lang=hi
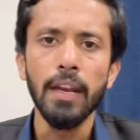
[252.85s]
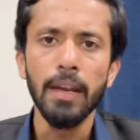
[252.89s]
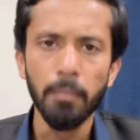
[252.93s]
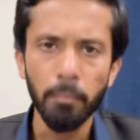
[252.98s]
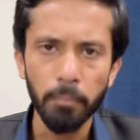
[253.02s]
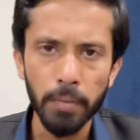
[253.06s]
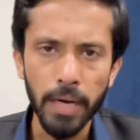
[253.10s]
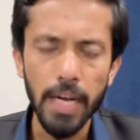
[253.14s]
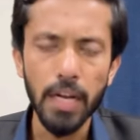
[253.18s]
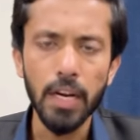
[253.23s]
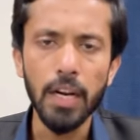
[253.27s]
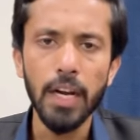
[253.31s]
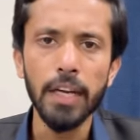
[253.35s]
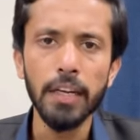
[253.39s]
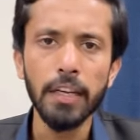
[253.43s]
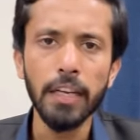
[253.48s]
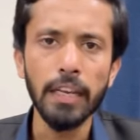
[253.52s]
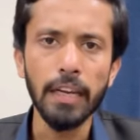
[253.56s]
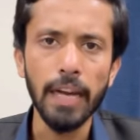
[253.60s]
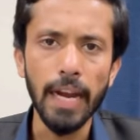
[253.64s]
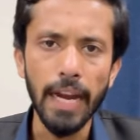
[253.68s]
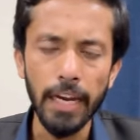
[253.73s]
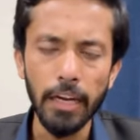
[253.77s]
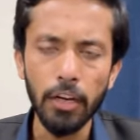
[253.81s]
इमरान खान
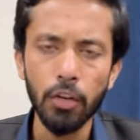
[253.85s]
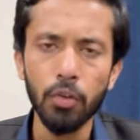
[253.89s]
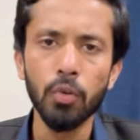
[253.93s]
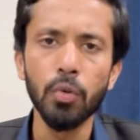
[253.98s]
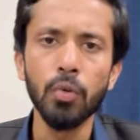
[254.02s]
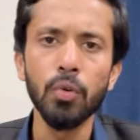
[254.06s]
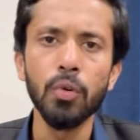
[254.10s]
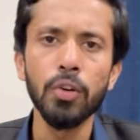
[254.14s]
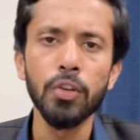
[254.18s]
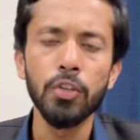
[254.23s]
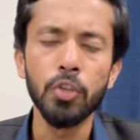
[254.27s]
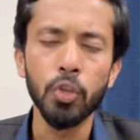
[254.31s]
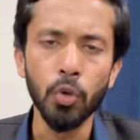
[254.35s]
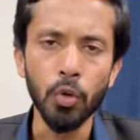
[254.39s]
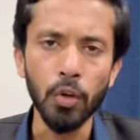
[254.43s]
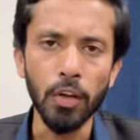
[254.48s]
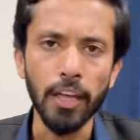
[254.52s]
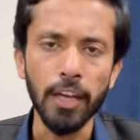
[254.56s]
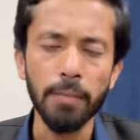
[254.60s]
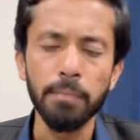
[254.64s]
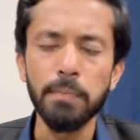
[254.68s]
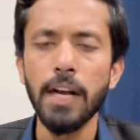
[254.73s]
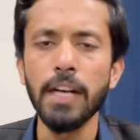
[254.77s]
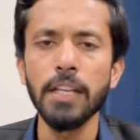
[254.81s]
की रहाई को
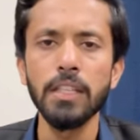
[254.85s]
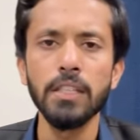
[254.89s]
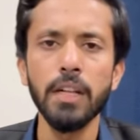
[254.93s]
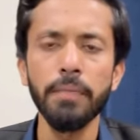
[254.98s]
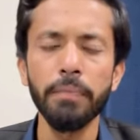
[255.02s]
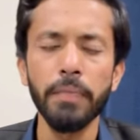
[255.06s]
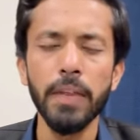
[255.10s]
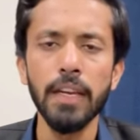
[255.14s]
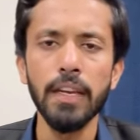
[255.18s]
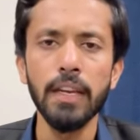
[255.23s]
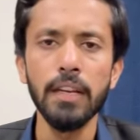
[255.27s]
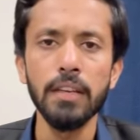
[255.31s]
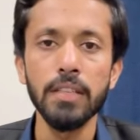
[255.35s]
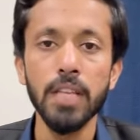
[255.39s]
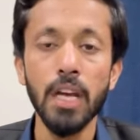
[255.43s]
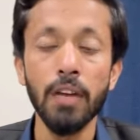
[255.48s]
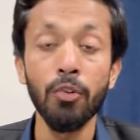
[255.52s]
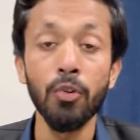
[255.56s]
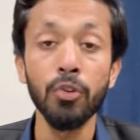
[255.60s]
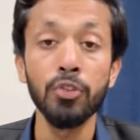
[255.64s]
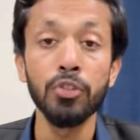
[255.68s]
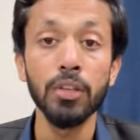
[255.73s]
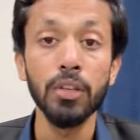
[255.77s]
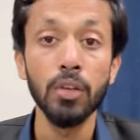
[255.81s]
छोड़कर पाकिस्तान तरीके इंसाफ के
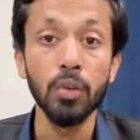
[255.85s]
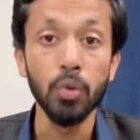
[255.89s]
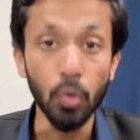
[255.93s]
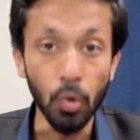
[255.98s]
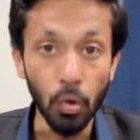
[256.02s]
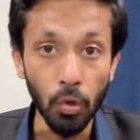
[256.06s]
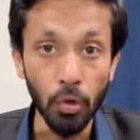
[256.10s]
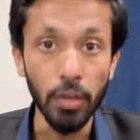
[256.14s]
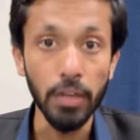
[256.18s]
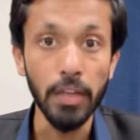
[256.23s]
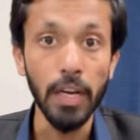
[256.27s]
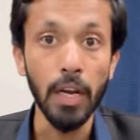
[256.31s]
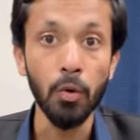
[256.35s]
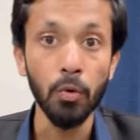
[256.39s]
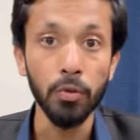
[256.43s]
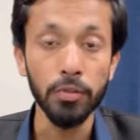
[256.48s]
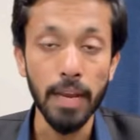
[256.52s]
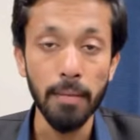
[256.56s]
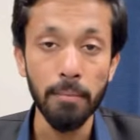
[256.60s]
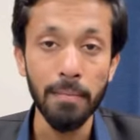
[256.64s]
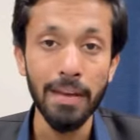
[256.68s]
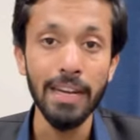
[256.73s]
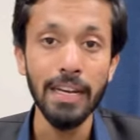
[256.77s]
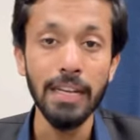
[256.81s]
कुछ लोग या कुछ
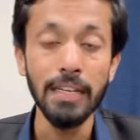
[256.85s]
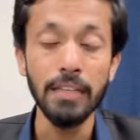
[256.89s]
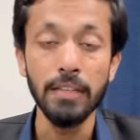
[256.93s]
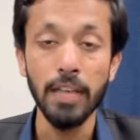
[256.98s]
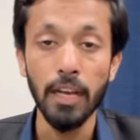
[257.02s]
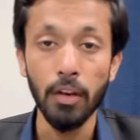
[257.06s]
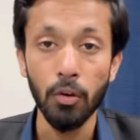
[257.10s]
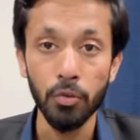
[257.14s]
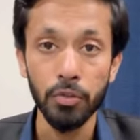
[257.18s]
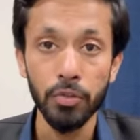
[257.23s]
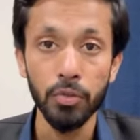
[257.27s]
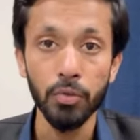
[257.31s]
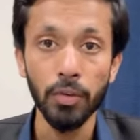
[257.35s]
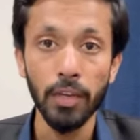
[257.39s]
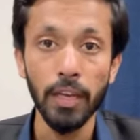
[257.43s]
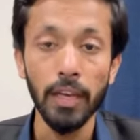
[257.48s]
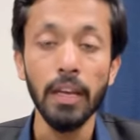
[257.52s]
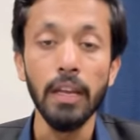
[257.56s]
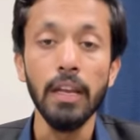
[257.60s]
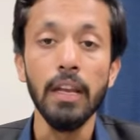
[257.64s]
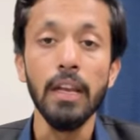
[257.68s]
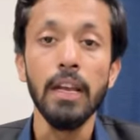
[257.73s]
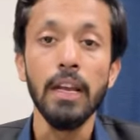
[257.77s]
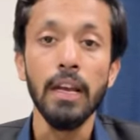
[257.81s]
एम या कुछ
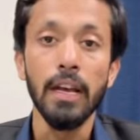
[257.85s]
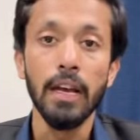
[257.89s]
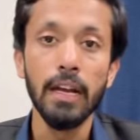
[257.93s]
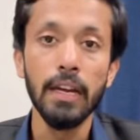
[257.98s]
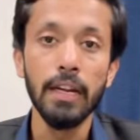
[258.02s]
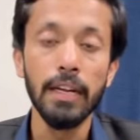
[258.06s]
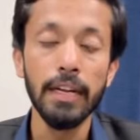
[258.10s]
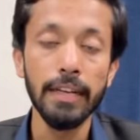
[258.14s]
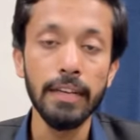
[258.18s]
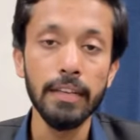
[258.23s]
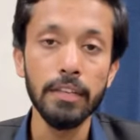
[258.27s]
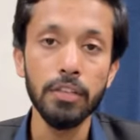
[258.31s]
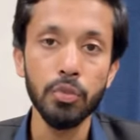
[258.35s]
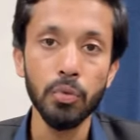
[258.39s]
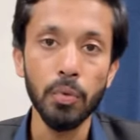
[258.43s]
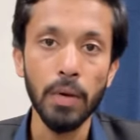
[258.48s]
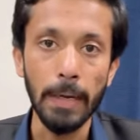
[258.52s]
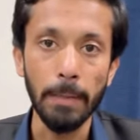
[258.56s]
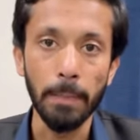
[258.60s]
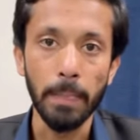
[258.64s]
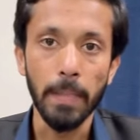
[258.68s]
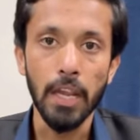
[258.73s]
उनके लीडर्स जो हैं